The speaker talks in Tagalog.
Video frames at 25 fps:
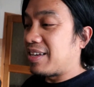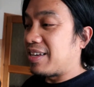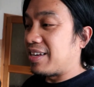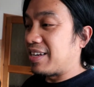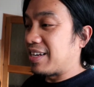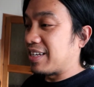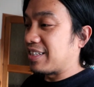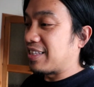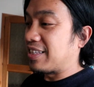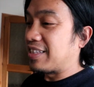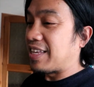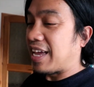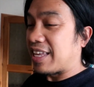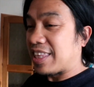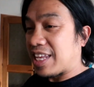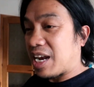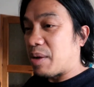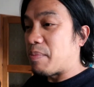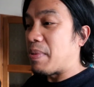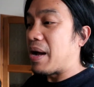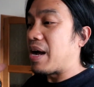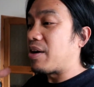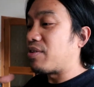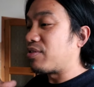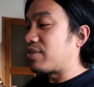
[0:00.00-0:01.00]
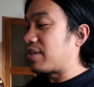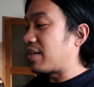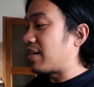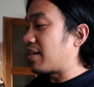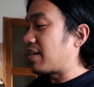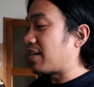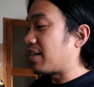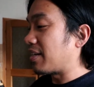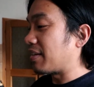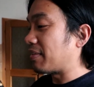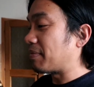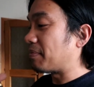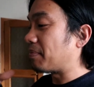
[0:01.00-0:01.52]
nagtatrabaho
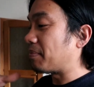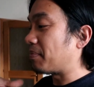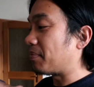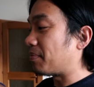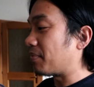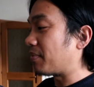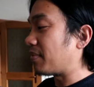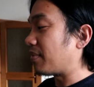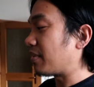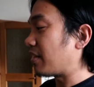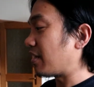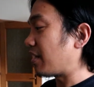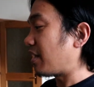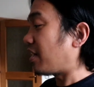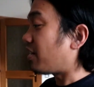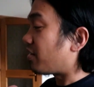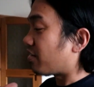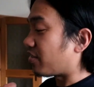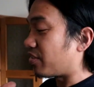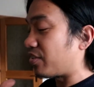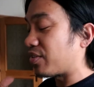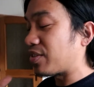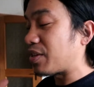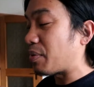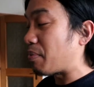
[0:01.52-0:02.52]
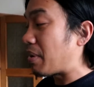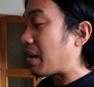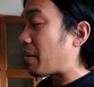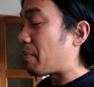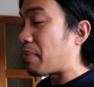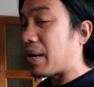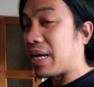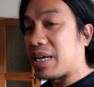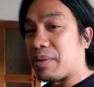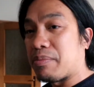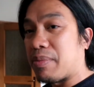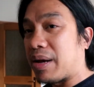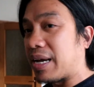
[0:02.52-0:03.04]
ng ano, yung sa mga
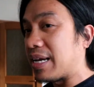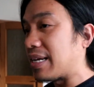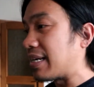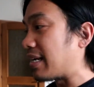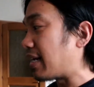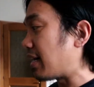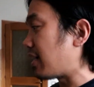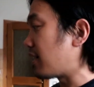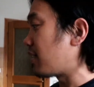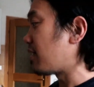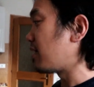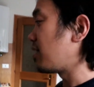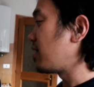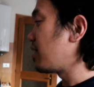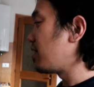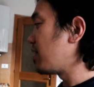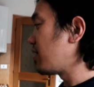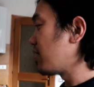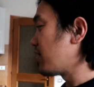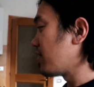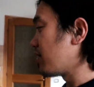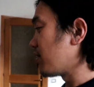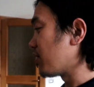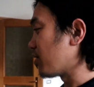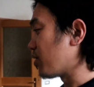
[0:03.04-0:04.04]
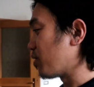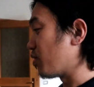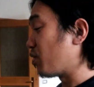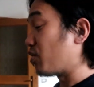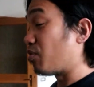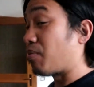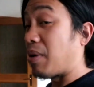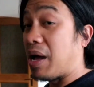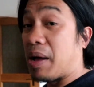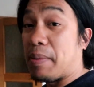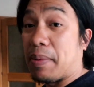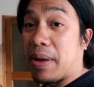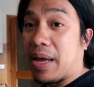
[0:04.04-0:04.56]
bahay-bahay lang. So
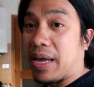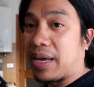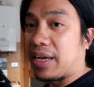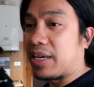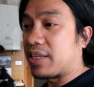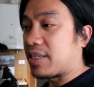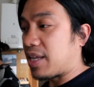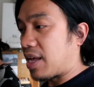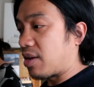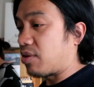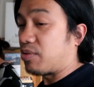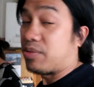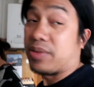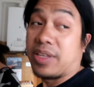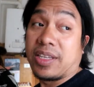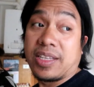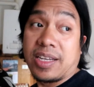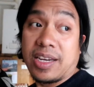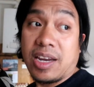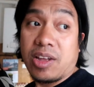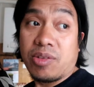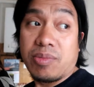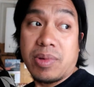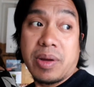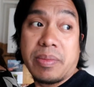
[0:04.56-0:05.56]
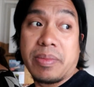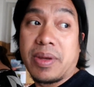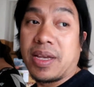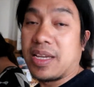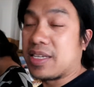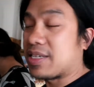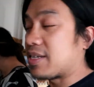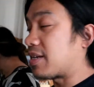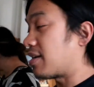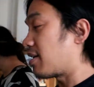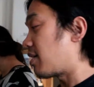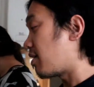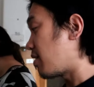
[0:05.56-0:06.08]
baka makakita ako, titingnan ko mamaya
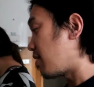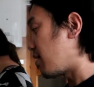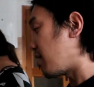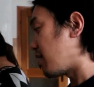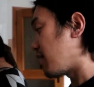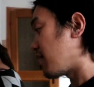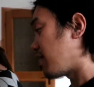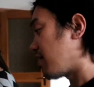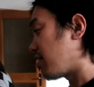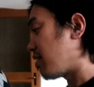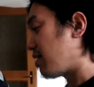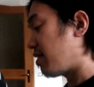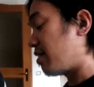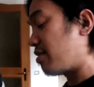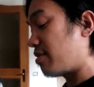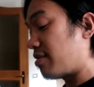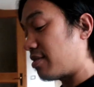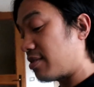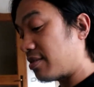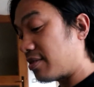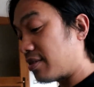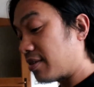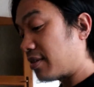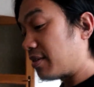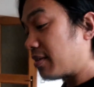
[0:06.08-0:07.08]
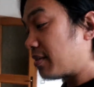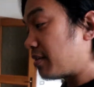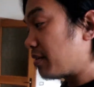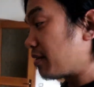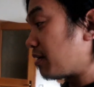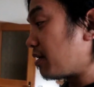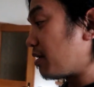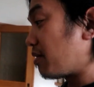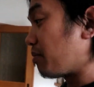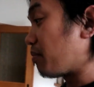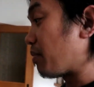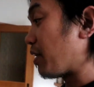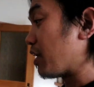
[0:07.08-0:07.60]
sa ano,
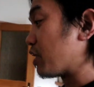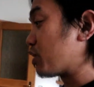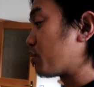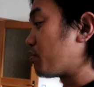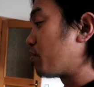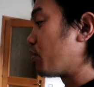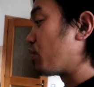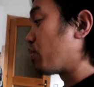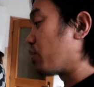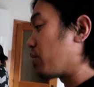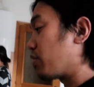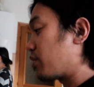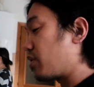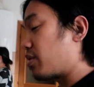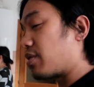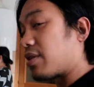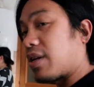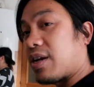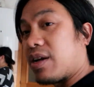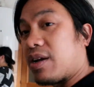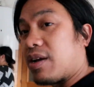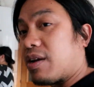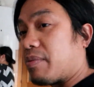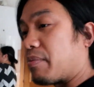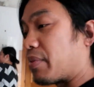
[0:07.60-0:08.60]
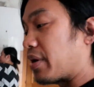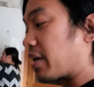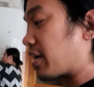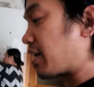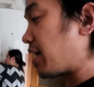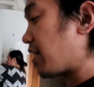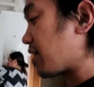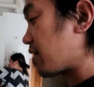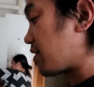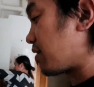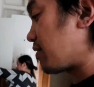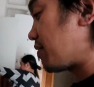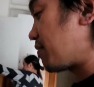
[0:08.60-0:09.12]
Facebook sa
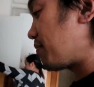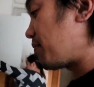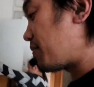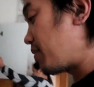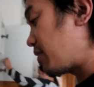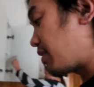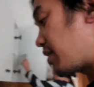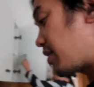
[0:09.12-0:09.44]
market.